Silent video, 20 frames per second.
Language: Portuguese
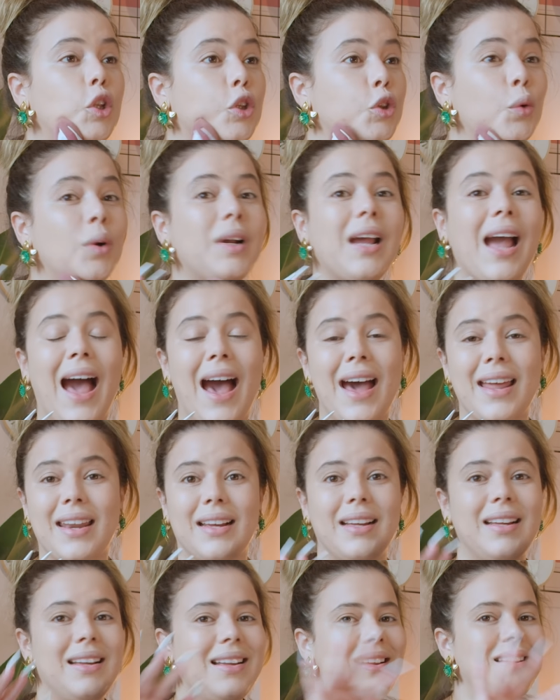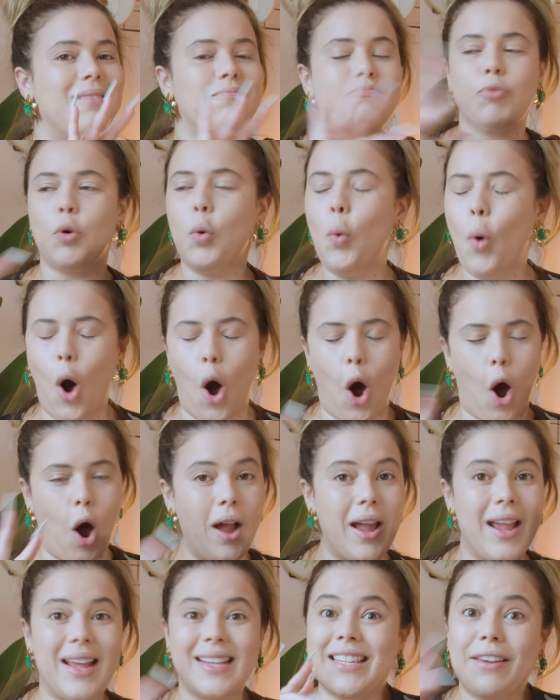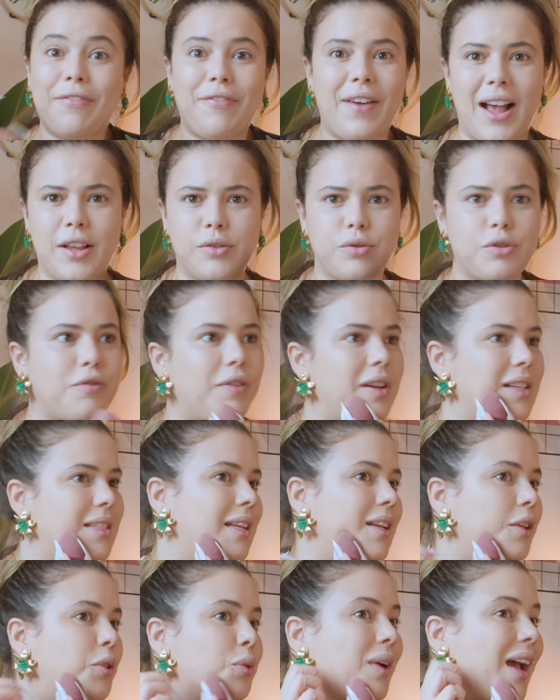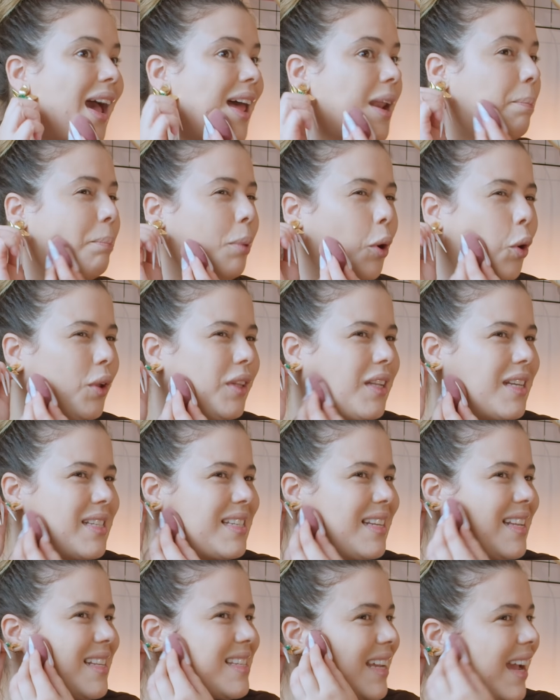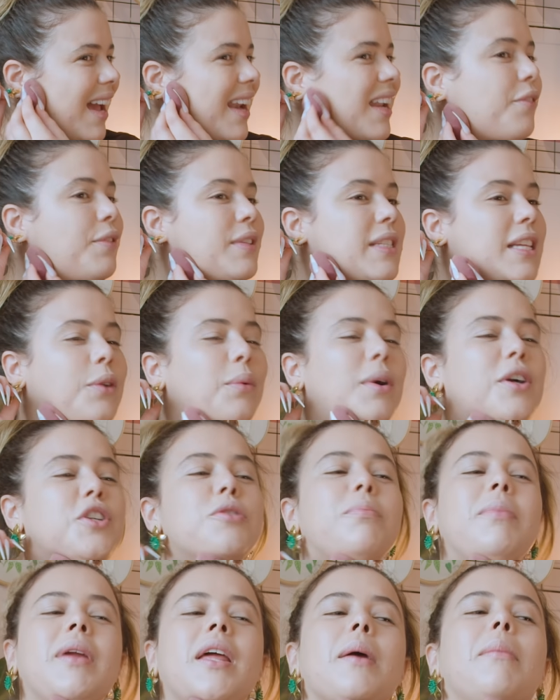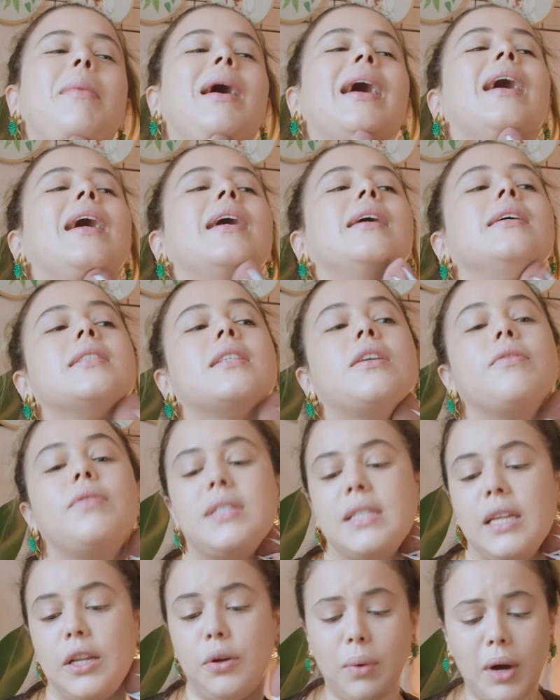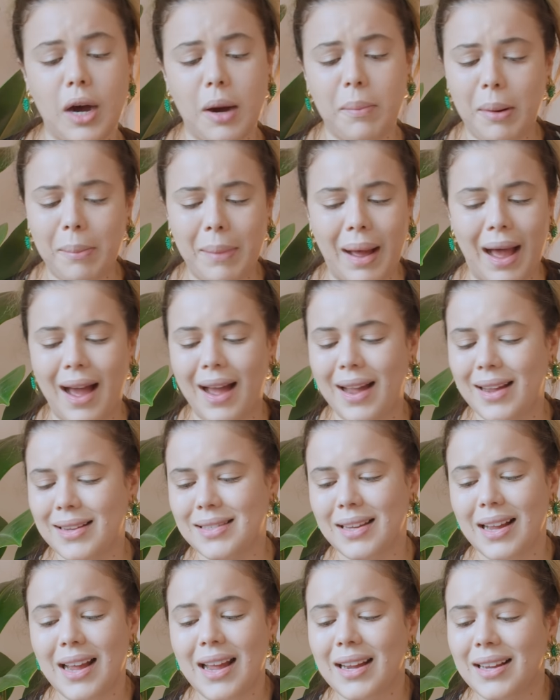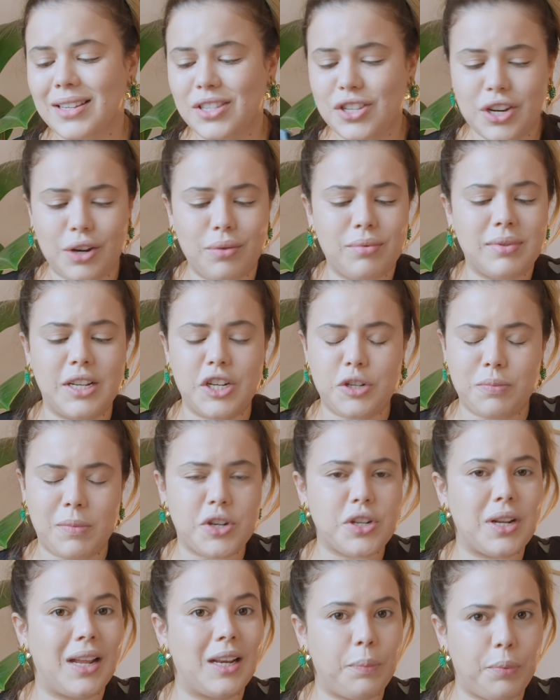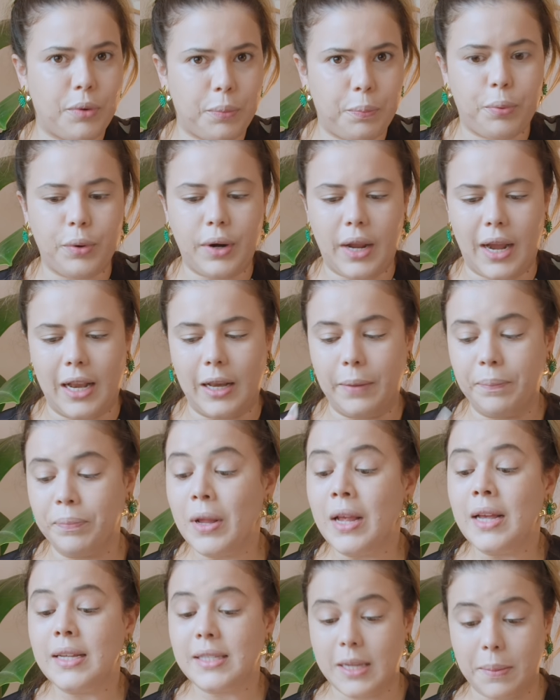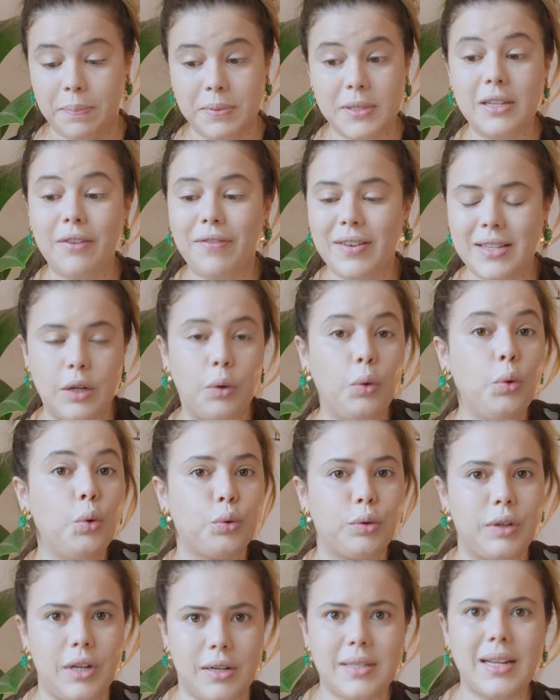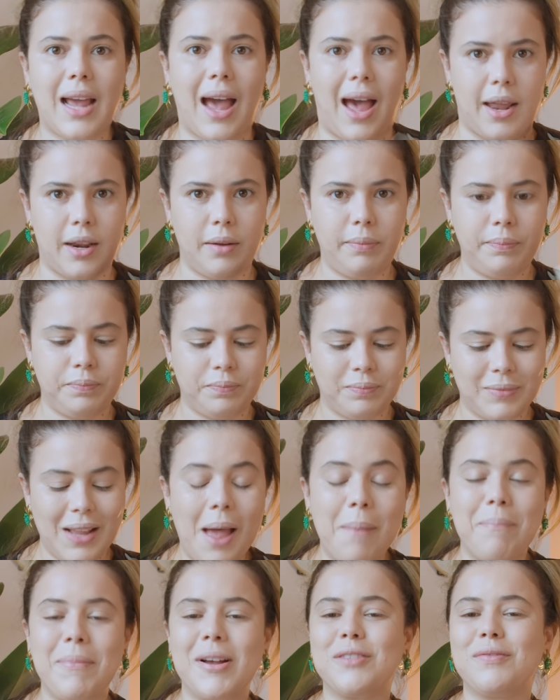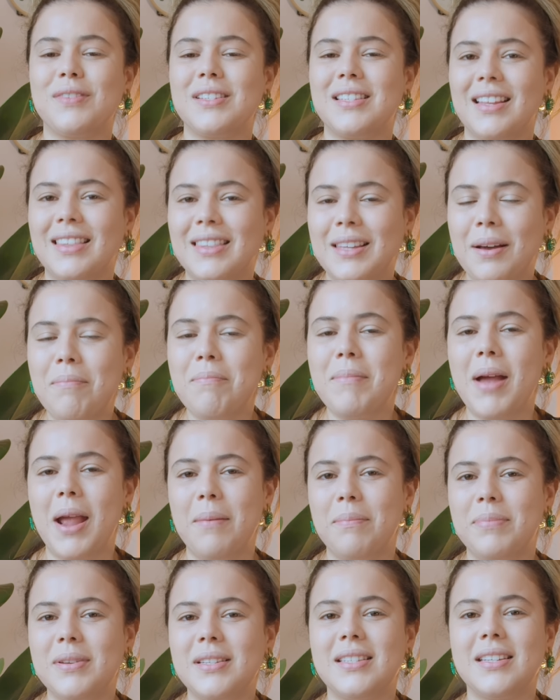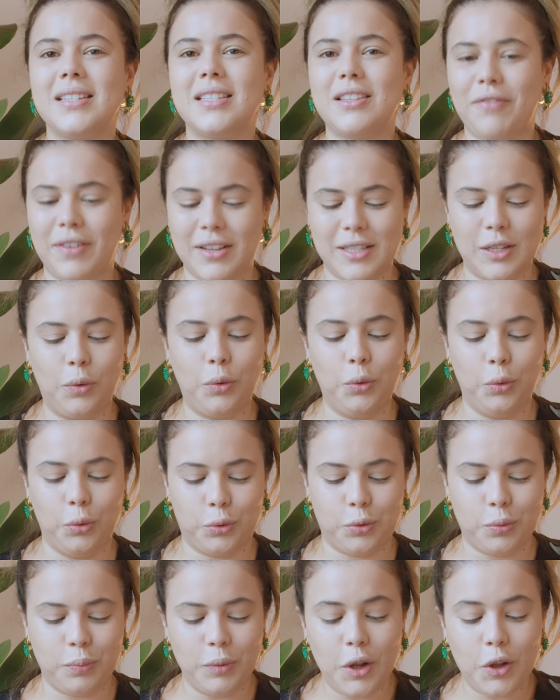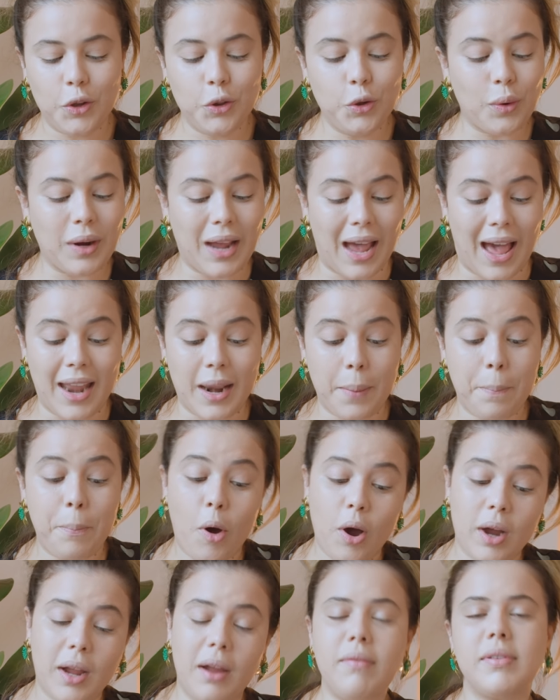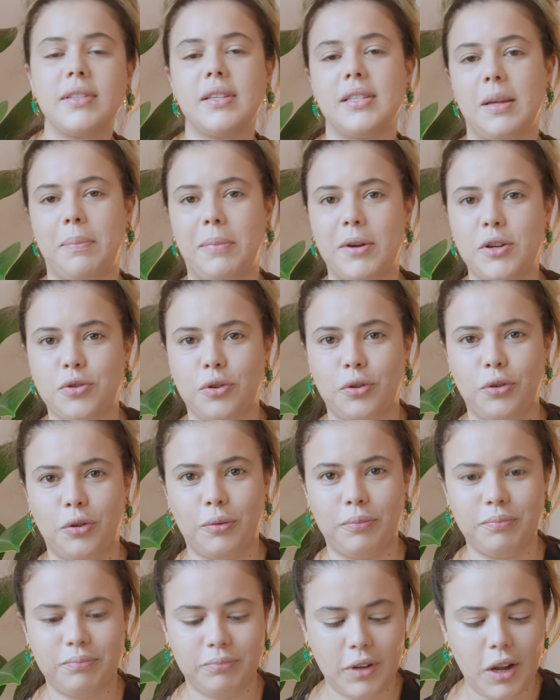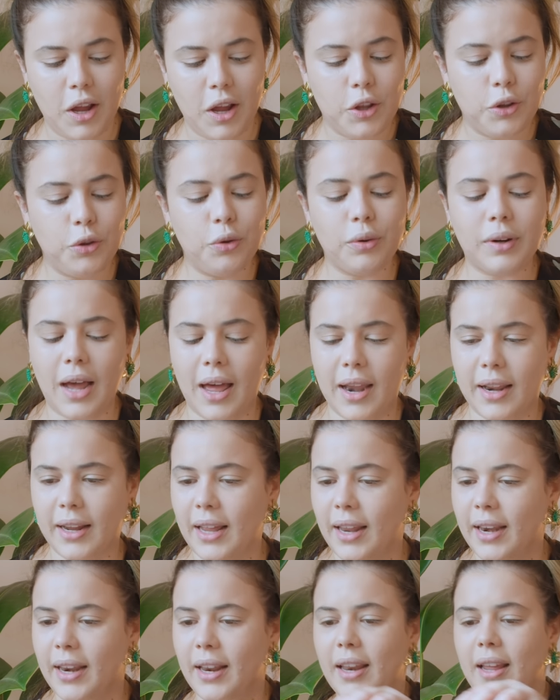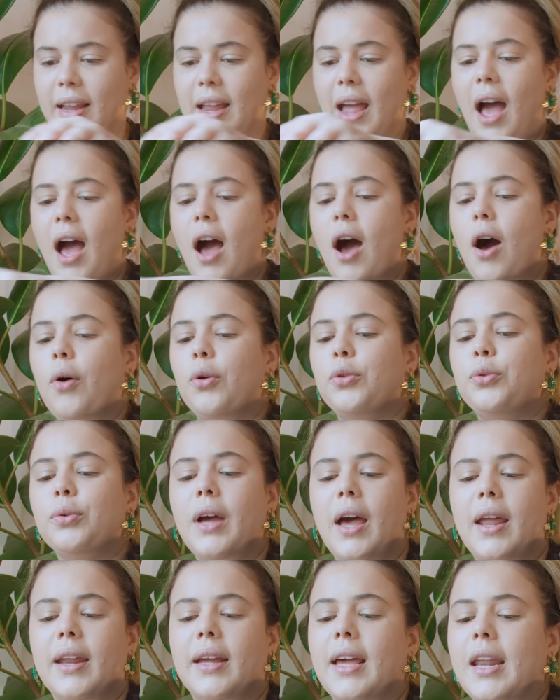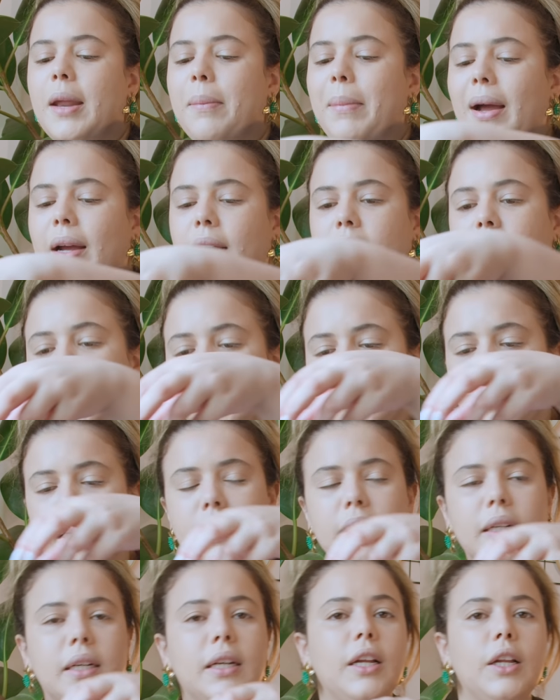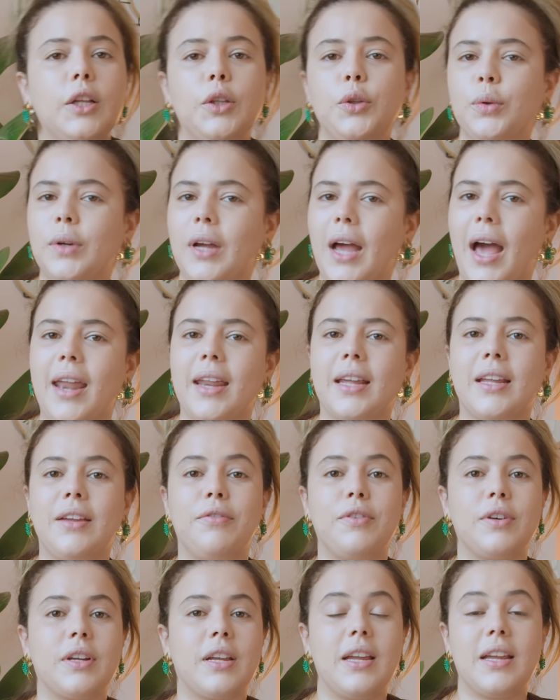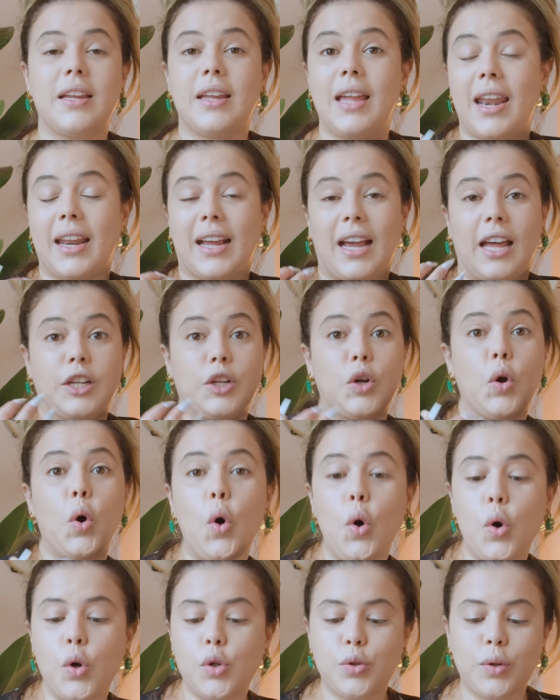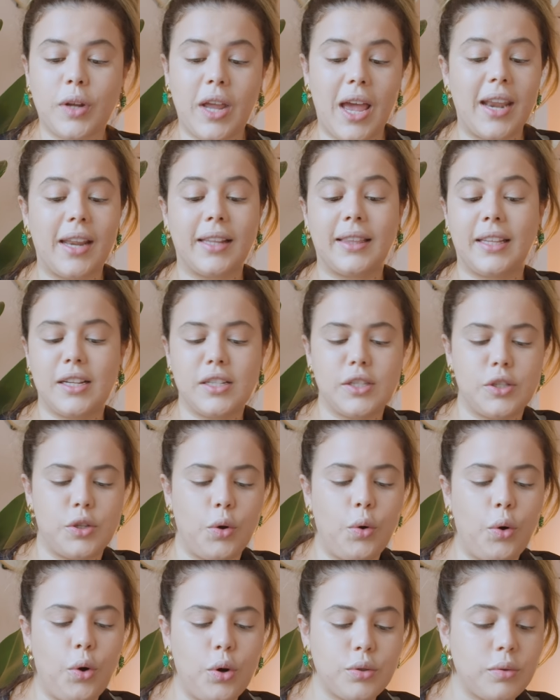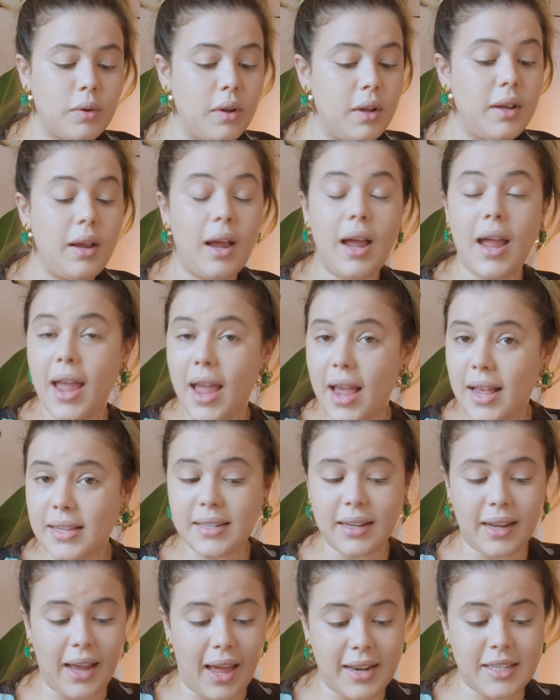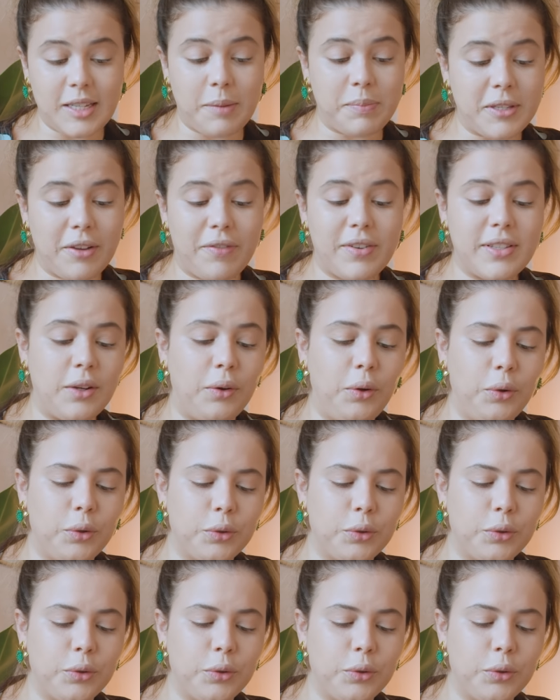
do cara o ó, esse é fácil de fazer, do cara podre, assim, desse cara que você não admira mais, que você não ama mais, que você já não sente mais nada por, por ele. Você precisa fazer o luto desse cara, mas você também precisa fazer o luto do cara por quem você se apaixonou. Do cara que era legal, do cara que era bacana, do cara que, que, que era carinhoso, que era atencioso. Esse cara você precisa fazer o